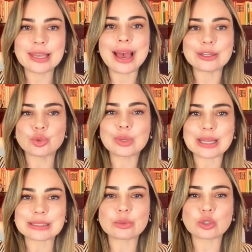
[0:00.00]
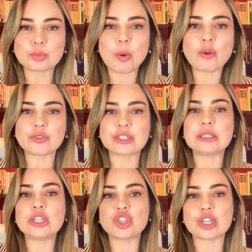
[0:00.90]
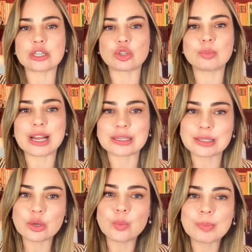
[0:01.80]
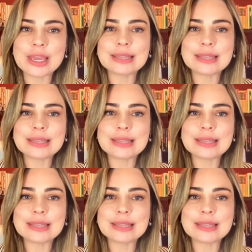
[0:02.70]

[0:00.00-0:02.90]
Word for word: que é a Articulação dos Povos Indígenas do Brasil,